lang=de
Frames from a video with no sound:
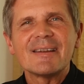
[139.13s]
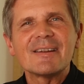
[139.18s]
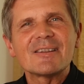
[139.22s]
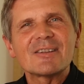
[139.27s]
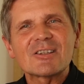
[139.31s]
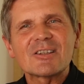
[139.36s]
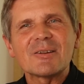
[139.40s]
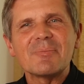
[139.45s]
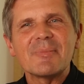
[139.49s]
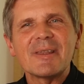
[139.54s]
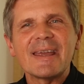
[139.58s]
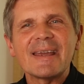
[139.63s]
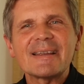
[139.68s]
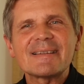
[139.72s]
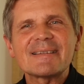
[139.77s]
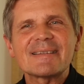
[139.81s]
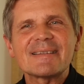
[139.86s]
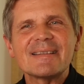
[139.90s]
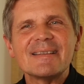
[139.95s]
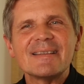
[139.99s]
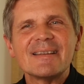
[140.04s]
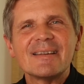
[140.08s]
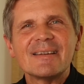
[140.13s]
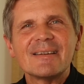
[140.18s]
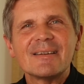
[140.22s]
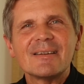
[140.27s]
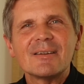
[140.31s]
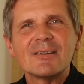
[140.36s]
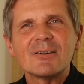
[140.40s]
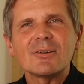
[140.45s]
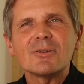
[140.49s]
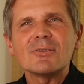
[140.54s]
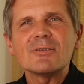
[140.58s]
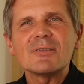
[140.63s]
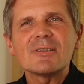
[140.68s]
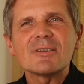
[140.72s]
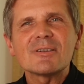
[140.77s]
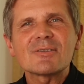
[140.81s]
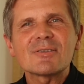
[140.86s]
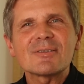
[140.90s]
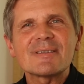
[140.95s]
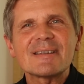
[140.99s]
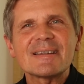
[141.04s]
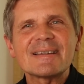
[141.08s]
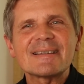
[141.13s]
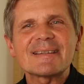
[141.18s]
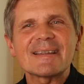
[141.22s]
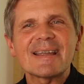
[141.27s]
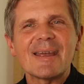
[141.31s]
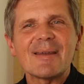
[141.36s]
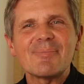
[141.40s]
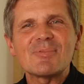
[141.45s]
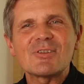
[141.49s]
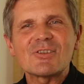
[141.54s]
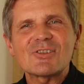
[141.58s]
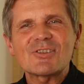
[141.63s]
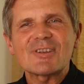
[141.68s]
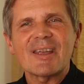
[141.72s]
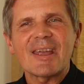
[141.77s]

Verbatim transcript: zum Nächsten und zu sich selbst